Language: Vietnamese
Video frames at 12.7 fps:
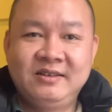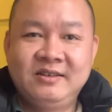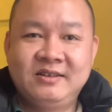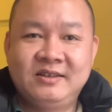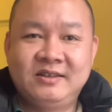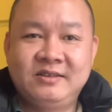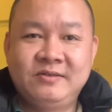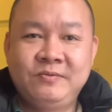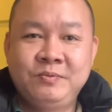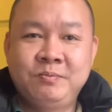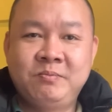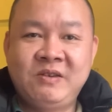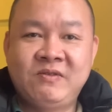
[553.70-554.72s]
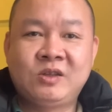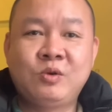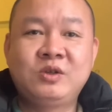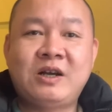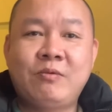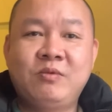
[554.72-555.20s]
Đó, mình vẫn
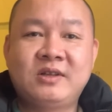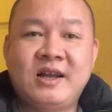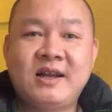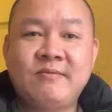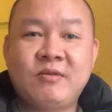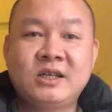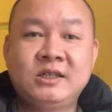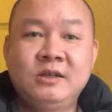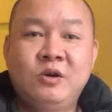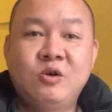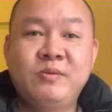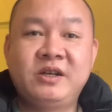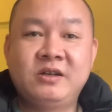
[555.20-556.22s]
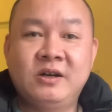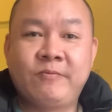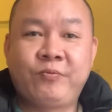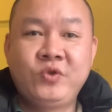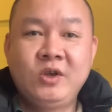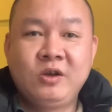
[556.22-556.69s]
tôn trọng người ta một cách xưng hô bình thường,
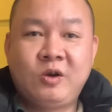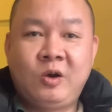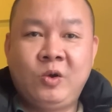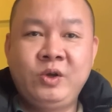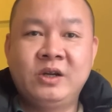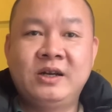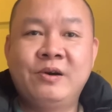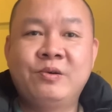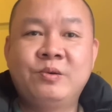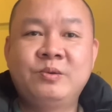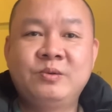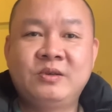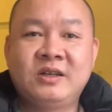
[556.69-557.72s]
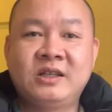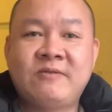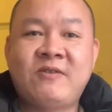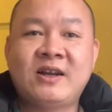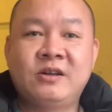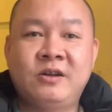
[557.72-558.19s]
còn lỗi ở đâu người ta
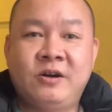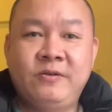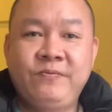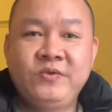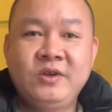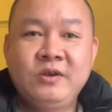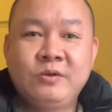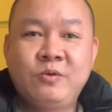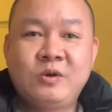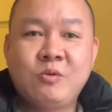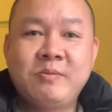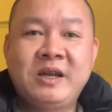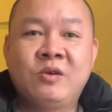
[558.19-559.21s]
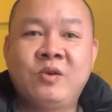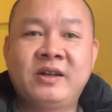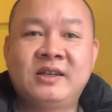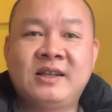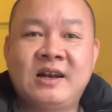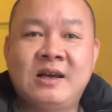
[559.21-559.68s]
phạt ở đó, cũng không bình luận
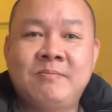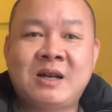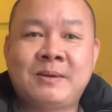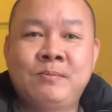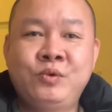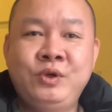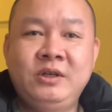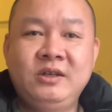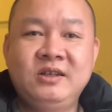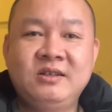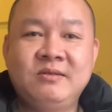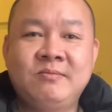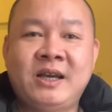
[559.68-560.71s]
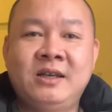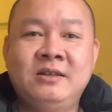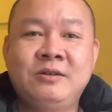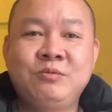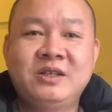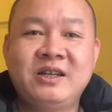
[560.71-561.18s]
rằng là mặt mũi mày
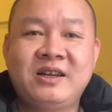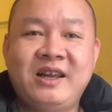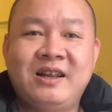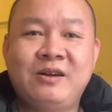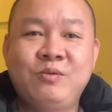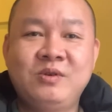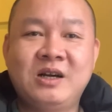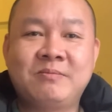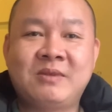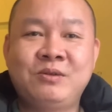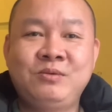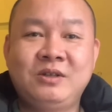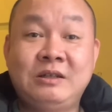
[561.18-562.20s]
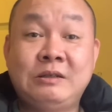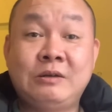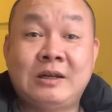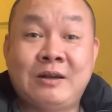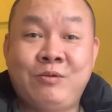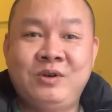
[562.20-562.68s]
trông như thế này là không được, mặt mũi
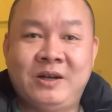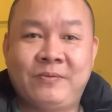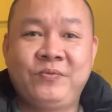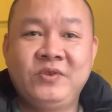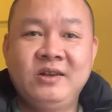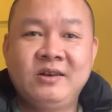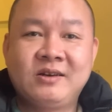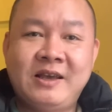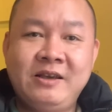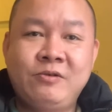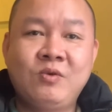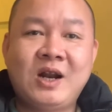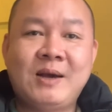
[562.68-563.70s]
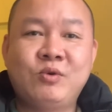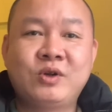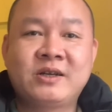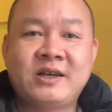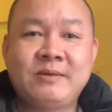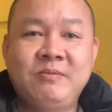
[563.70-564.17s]
là không được. Đấy cũng là một
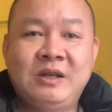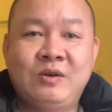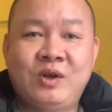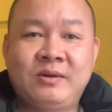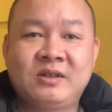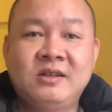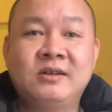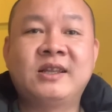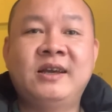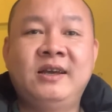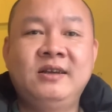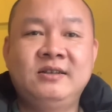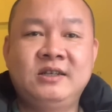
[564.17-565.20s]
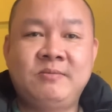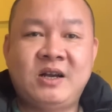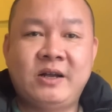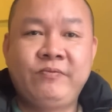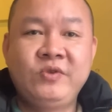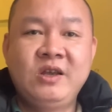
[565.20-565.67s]
cái cách bình luận tử tế ở trên
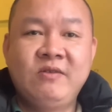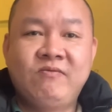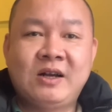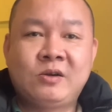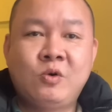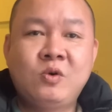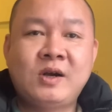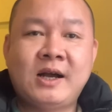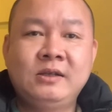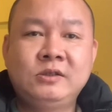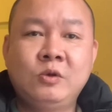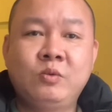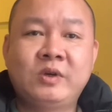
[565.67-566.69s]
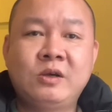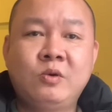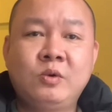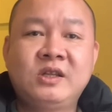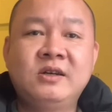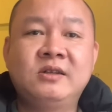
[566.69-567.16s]
mạng, và cố gắng dùng cái
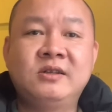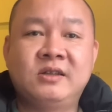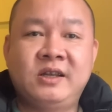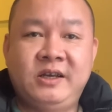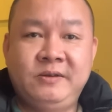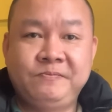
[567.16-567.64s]
ngôn từ tử tế.